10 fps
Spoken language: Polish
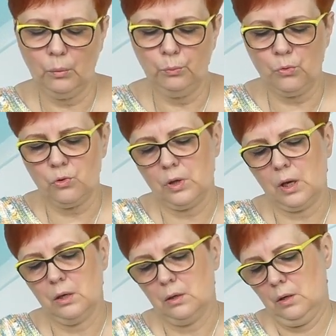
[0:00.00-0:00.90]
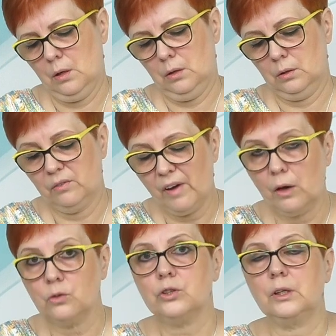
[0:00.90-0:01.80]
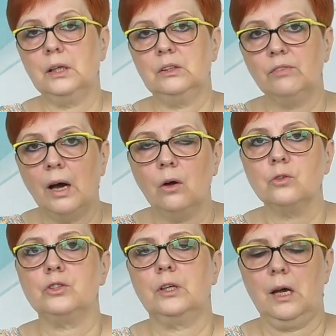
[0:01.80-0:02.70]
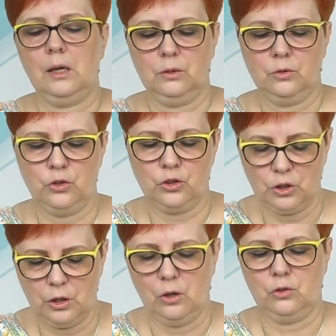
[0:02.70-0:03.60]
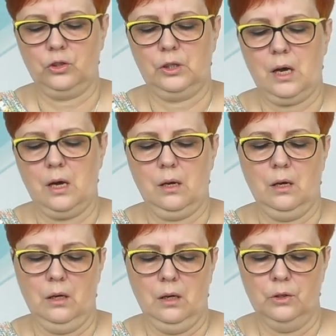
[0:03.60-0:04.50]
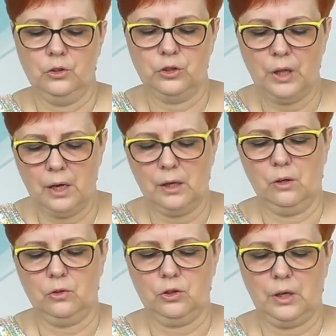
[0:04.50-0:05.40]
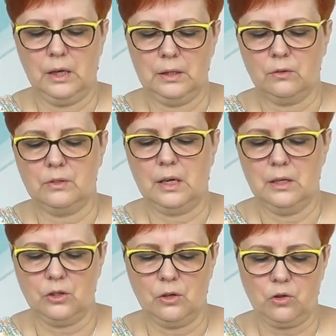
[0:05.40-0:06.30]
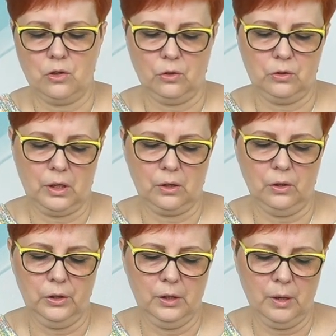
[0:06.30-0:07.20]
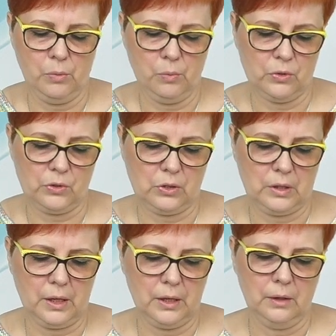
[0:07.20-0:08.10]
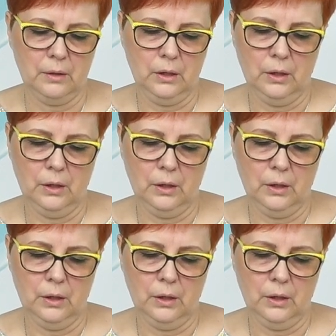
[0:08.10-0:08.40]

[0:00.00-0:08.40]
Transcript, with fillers: Później dwa oczka, dwa oczka, trzy oczka, cztery oczka i to w zależności od tego, ile mi pozostaje